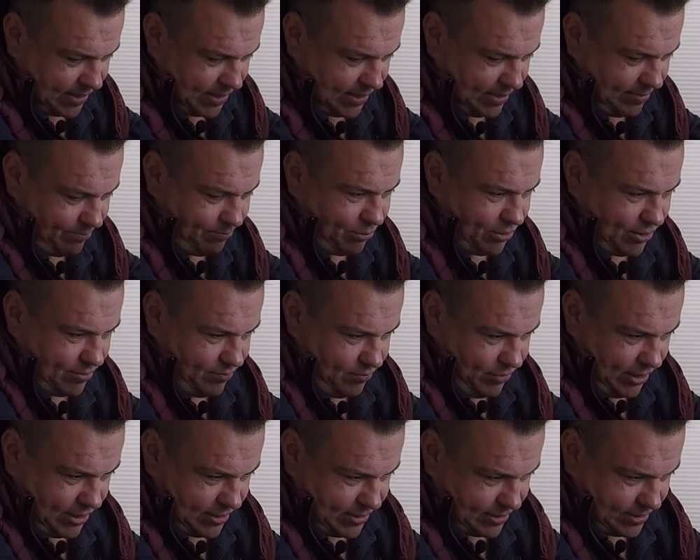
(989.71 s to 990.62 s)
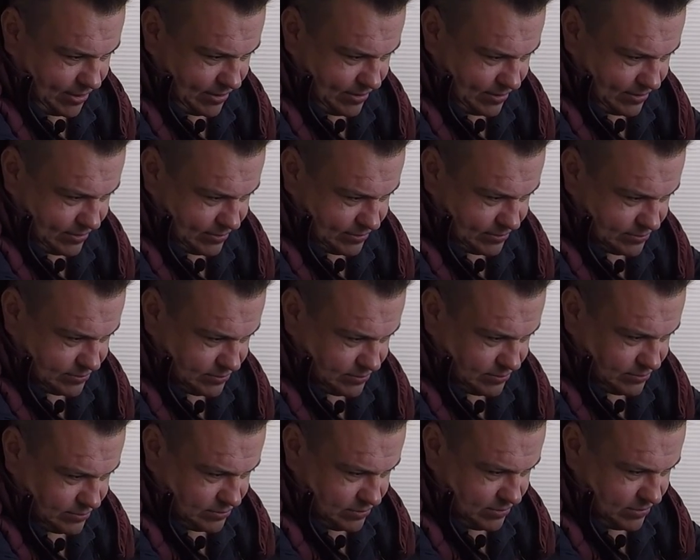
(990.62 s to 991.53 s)
Амперметр.
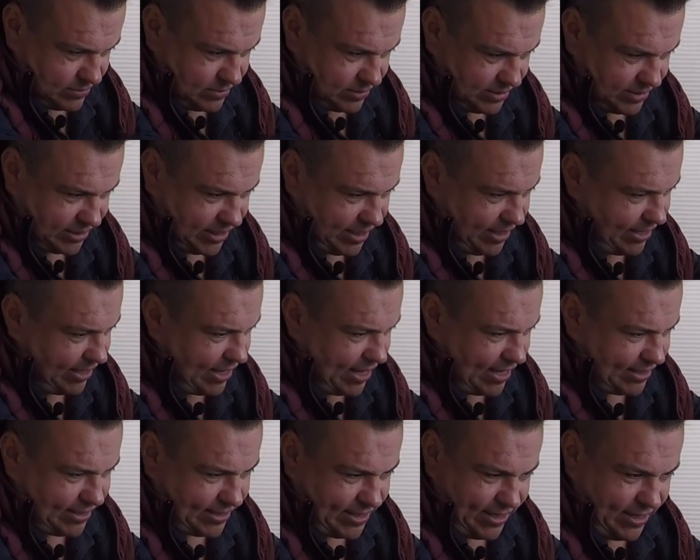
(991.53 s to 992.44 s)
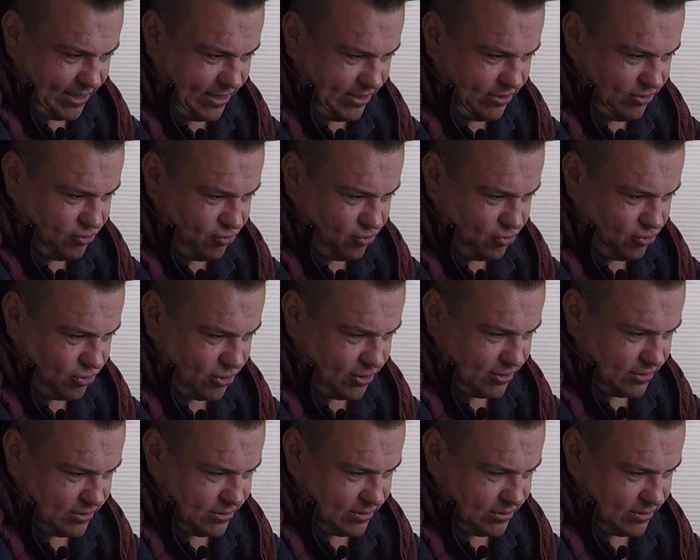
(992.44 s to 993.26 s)
Зарядка идет.